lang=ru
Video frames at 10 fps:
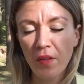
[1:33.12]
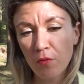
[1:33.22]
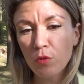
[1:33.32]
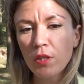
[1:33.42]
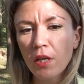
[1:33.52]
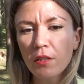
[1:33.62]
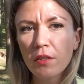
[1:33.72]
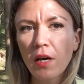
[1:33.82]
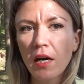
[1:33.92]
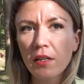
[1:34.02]
Вот
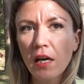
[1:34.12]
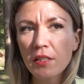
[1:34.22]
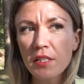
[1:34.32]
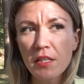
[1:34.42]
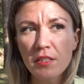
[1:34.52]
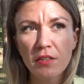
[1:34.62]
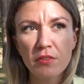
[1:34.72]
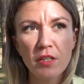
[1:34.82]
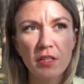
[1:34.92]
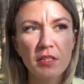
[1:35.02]
так. А как идея
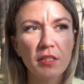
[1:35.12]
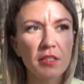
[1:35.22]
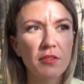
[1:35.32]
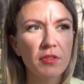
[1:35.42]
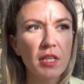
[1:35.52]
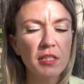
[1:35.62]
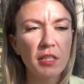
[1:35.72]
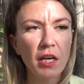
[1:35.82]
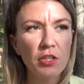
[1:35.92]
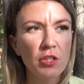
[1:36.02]
зародилась? Вы знаете,
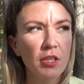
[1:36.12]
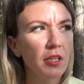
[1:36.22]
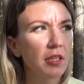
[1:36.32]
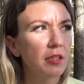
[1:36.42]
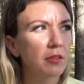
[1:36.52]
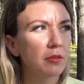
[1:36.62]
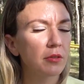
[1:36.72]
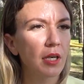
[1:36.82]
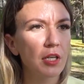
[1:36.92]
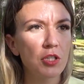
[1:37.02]
каждый,
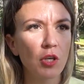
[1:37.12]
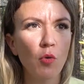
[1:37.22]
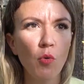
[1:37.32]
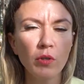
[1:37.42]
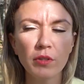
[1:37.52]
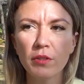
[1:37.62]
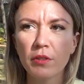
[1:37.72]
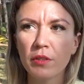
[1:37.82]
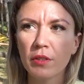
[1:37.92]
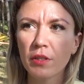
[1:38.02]
э, каждый год,
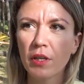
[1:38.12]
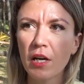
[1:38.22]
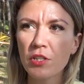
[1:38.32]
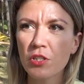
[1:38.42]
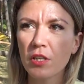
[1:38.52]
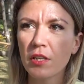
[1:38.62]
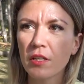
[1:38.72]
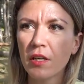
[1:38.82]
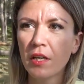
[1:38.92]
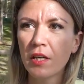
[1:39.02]
э,
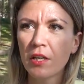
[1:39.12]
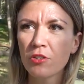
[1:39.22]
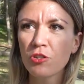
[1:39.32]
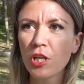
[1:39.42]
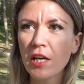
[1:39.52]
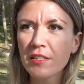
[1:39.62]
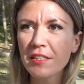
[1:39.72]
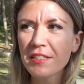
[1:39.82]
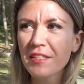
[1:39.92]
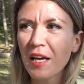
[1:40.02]
каждый час,
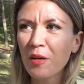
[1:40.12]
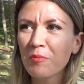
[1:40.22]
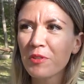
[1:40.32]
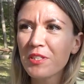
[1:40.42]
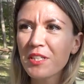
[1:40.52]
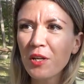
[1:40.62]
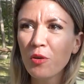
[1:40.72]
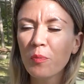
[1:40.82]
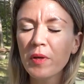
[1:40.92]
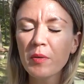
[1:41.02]
не знаю,
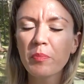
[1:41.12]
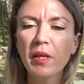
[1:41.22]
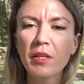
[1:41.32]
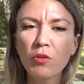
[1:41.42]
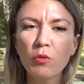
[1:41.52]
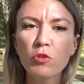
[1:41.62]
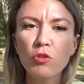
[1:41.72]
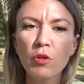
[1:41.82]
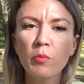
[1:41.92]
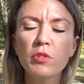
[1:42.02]
неделю мы планируем
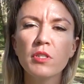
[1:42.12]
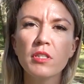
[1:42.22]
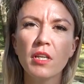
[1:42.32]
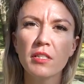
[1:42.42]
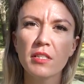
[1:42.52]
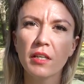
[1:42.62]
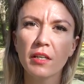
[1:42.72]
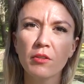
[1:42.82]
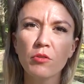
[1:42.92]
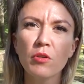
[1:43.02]
что-нибудь
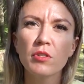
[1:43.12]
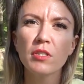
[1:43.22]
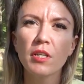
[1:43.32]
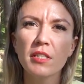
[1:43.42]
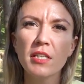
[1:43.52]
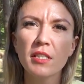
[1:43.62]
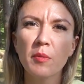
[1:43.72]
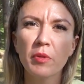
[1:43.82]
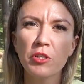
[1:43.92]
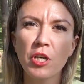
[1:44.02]
интересненькое. Ну, то есть э,
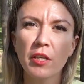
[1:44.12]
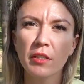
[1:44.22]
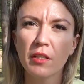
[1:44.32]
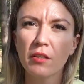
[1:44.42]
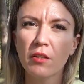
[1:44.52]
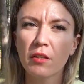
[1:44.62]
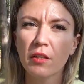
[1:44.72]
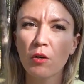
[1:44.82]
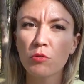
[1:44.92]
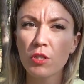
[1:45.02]
детские площадки, э,
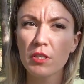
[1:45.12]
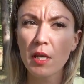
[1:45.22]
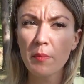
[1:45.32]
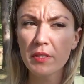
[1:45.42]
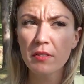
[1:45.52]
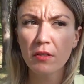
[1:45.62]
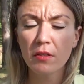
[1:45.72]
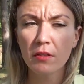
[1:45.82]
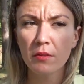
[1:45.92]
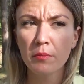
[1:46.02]
как уже и сами
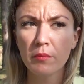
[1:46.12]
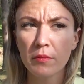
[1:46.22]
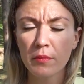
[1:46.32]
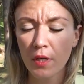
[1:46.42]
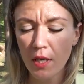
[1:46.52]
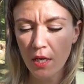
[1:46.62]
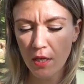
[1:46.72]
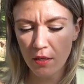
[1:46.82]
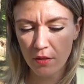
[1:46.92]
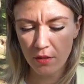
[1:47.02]
э,
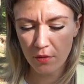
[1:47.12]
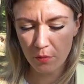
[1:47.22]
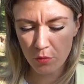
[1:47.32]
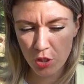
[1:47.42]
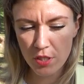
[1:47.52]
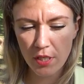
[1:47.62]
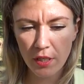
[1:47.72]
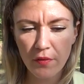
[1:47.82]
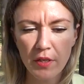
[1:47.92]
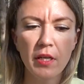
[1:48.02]
э, жители
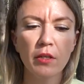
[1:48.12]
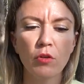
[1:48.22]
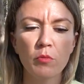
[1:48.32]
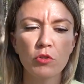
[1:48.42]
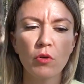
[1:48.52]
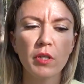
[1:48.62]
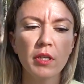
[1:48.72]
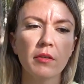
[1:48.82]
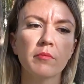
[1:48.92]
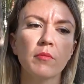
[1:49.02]
говорили о том, что
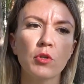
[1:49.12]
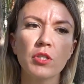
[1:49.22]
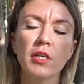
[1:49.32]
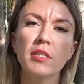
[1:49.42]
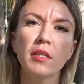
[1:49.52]
они, можно сказать,